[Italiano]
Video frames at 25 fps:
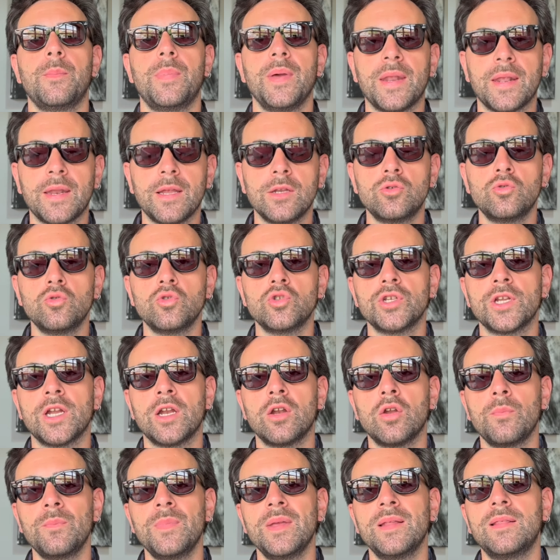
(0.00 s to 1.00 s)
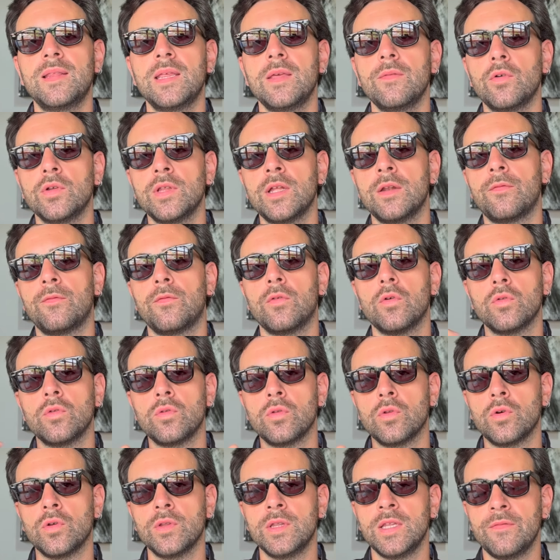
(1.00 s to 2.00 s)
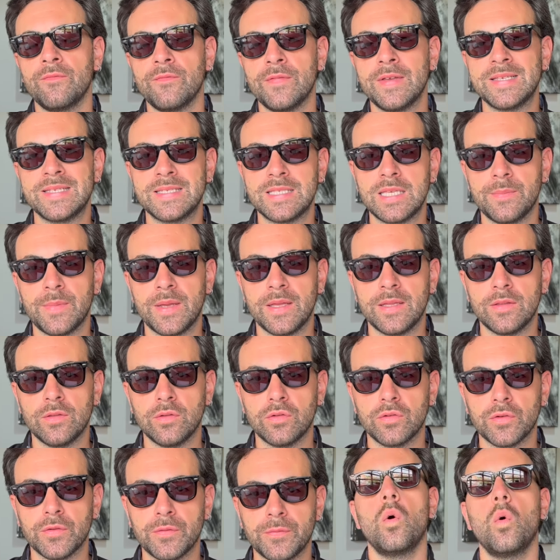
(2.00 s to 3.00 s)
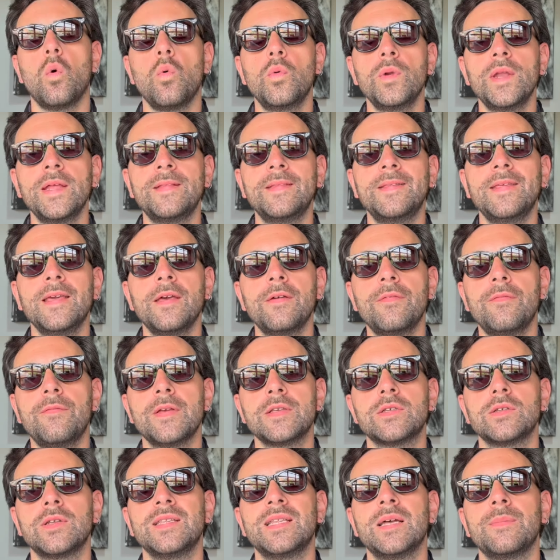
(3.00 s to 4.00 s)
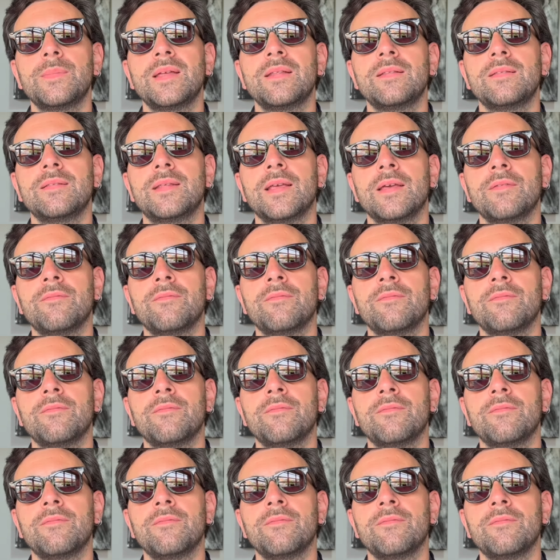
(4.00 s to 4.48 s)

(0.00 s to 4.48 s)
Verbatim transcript: per raggiungere l'obiettivo del fondo di investimento. Un ETF solitamente